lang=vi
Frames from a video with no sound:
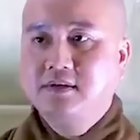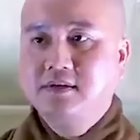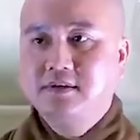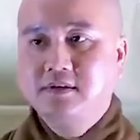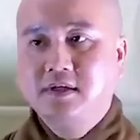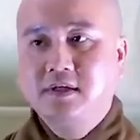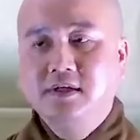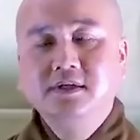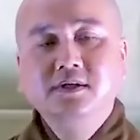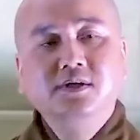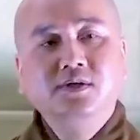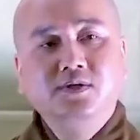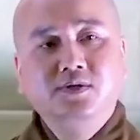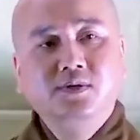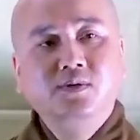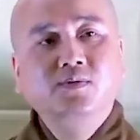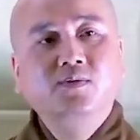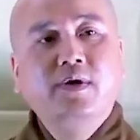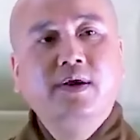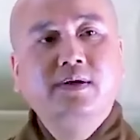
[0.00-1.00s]
những người
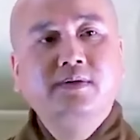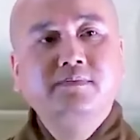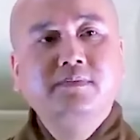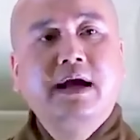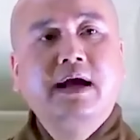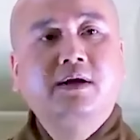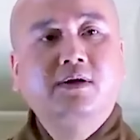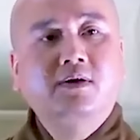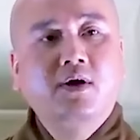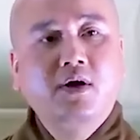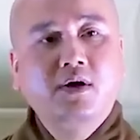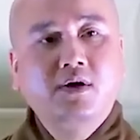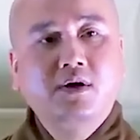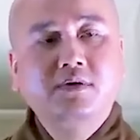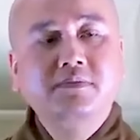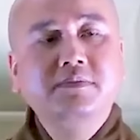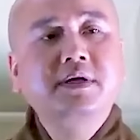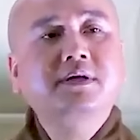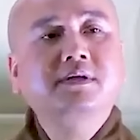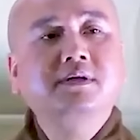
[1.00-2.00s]
xung quanh, bà con
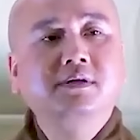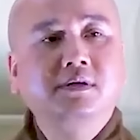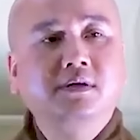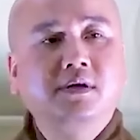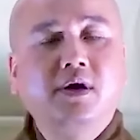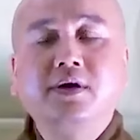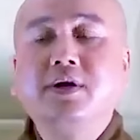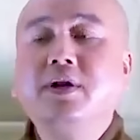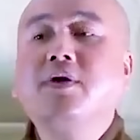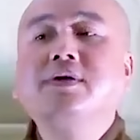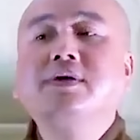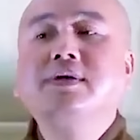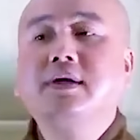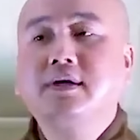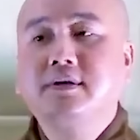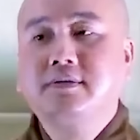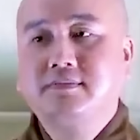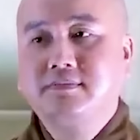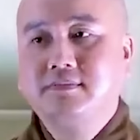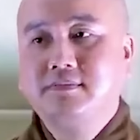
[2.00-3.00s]
họ biết được, họ nói
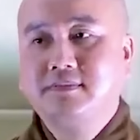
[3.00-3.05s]
chết.